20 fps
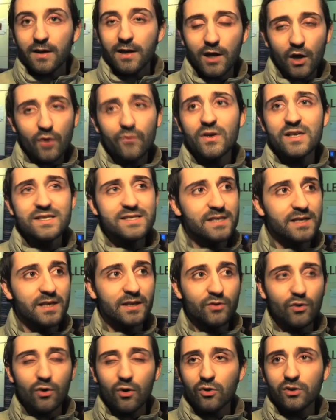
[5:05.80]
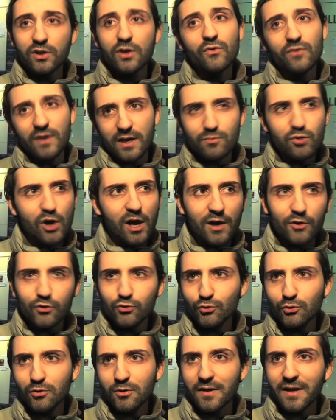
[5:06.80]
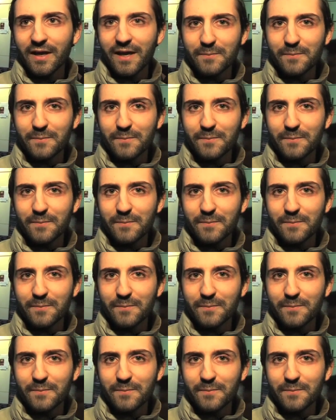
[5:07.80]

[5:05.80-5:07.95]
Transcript: Là, on va essayer de rentrer, on va aller boire un coup.